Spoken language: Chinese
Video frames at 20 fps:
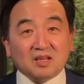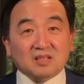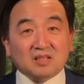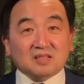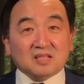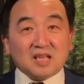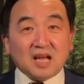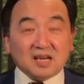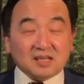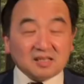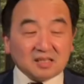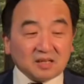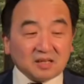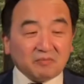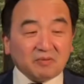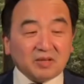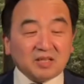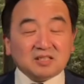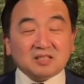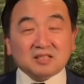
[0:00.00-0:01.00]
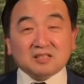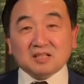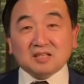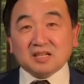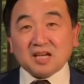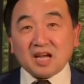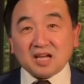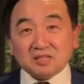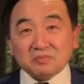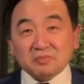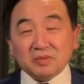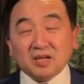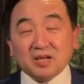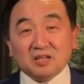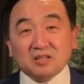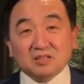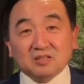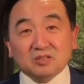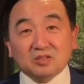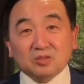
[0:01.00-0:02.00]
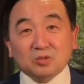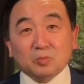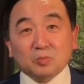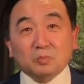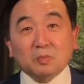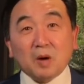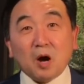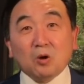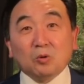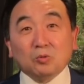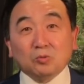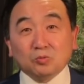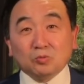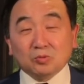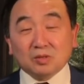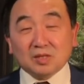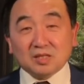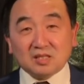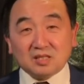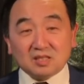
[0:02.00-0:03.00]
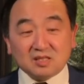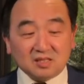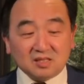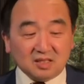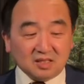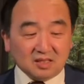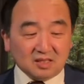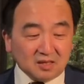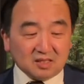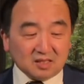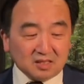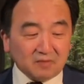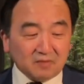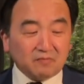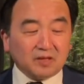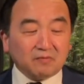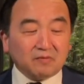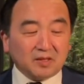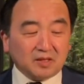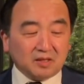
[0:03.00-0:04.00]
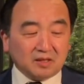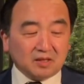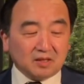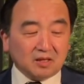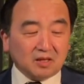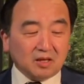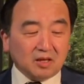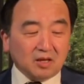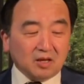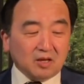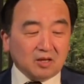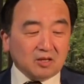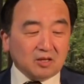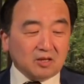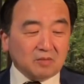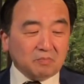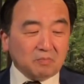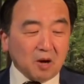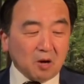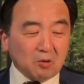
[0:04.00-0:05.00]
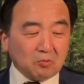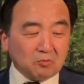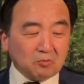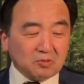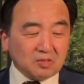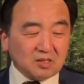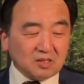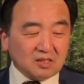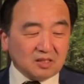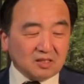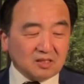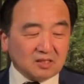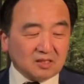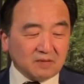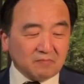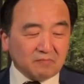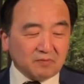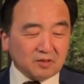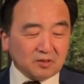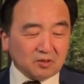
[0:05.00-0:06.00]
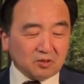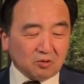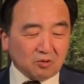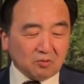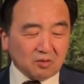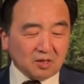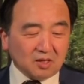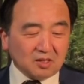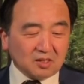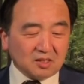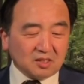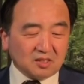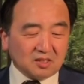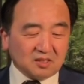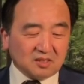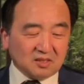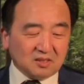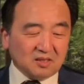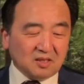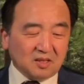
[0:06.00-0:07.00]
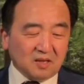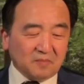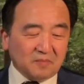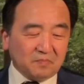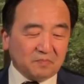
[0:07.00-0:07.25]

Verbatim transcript: 戴了这个围巾的开什米尔就暴露了自己的身份，暴露自己身份，从而使得，